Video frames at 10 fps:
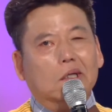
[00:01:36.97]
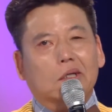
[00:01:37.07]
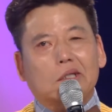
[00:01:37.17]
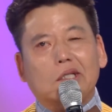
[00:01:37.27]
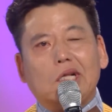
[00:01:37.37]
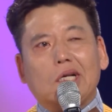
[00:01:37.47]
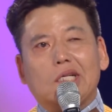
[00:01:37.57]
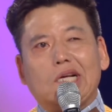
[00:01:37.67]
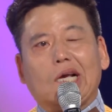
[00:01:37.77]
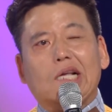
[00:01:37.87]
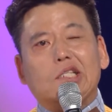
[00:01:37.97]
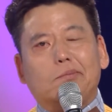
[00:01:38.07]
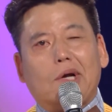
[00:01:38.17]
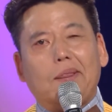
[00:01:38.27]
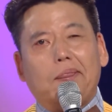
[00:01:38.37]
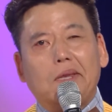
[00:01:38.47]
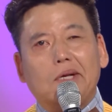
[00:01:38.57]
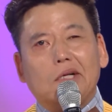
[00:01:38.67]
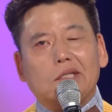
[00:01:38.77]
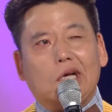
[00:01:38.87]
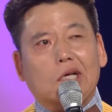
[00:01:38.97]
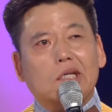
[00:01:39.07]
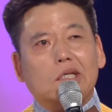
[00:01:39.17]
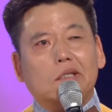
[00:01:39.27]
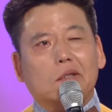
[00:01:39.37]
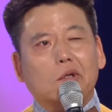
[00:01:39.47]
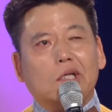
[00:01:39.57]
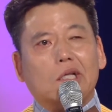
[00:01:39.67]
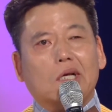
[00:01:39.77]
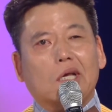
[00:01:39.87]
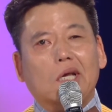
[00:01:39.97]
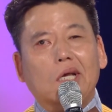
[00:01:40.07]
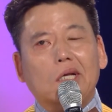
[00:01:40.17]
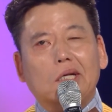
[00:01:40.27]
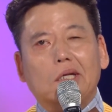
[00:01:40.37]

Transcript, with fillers: 어, 이 땅에 장애지만 장애자들도 이 땅에